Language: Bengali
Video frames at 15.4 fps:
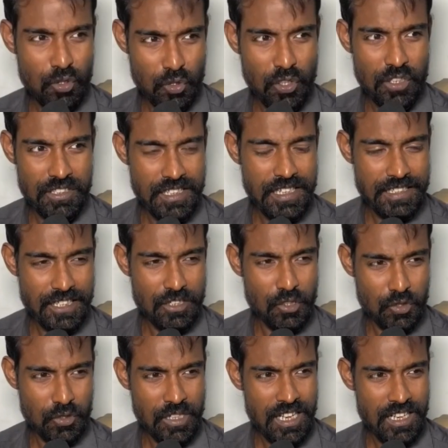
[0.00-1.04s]
ওই কলেজের একটা
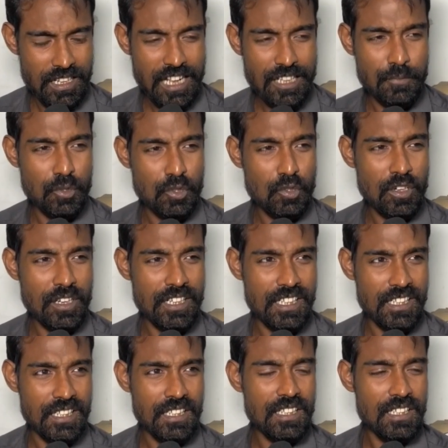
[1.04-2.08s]
ঘটনা রাতভর ওখানে
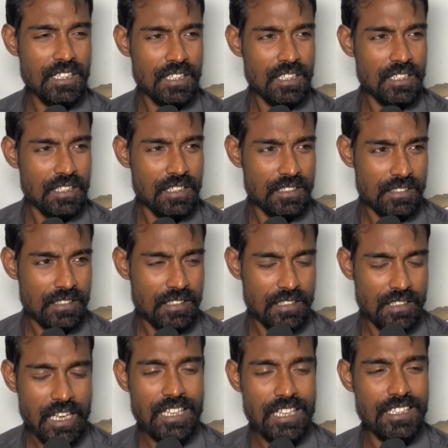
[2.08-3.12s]

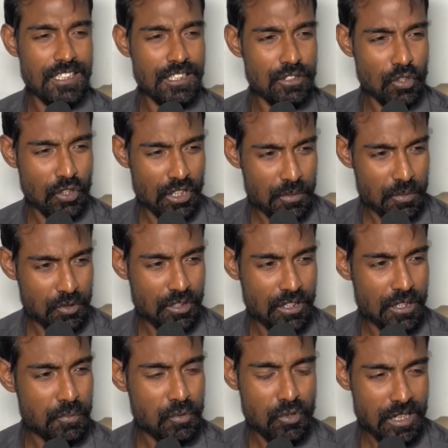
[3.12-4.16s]
লাল নীল জলের
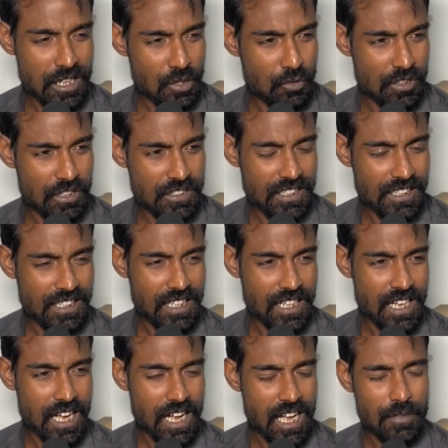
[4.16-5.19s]
বোতলের ফোয়ারা উড়েছে
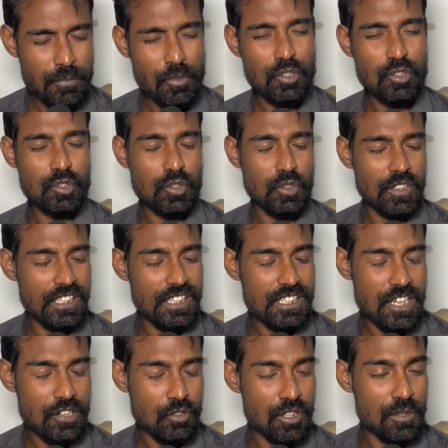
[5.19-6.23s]
আর মত্ত হয়ে
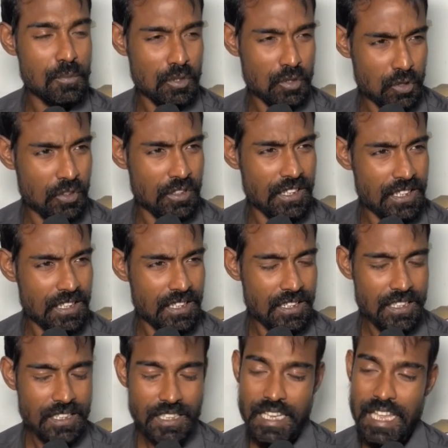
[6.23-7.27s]
নেশা করে মত্ত হয়ে
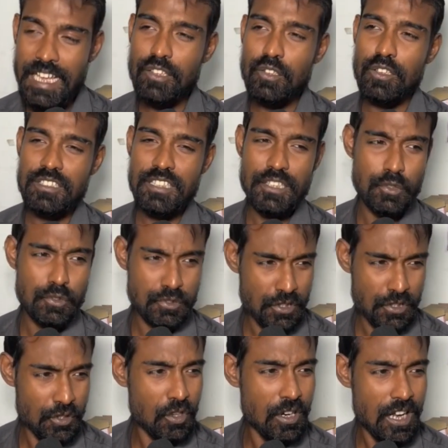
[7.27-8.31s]
একদল ছেলে
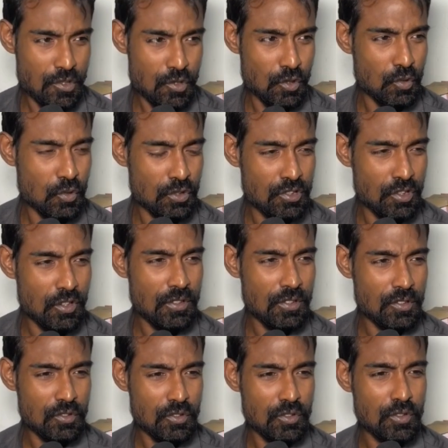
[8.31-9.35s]
উচ্ছৃঙ্খল আচরণ করছিল
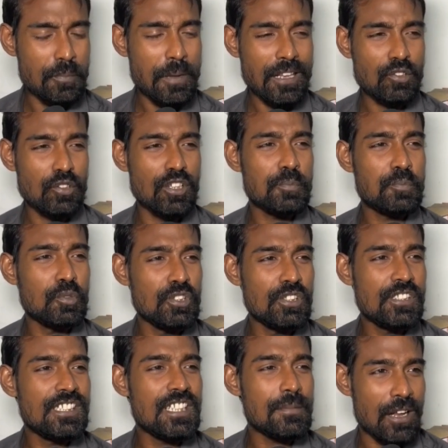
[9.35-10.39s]
তো বাধ্য হয়ে
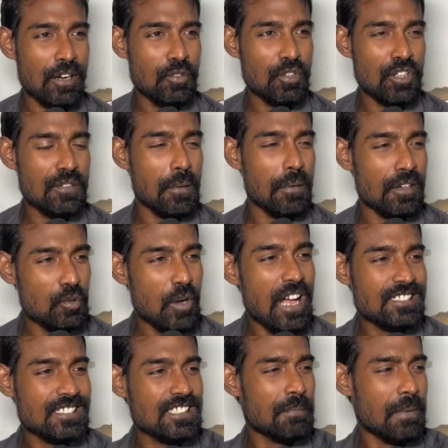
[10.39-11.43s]
পুলিশ গিয়ে বারণ করছে বাবা একটু
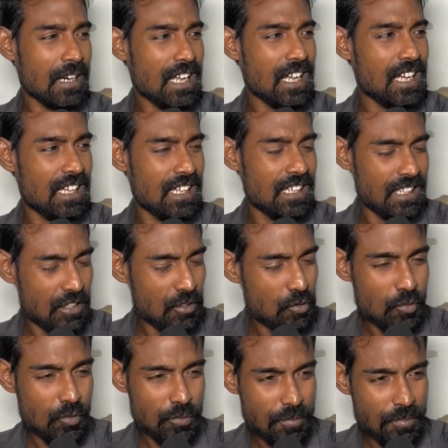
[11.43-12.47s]
আস্তে ফাটা
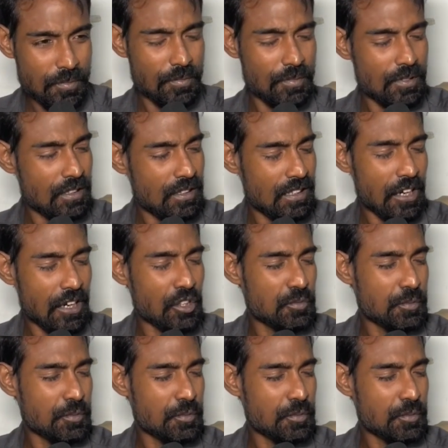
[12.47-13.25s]
একটু লাউড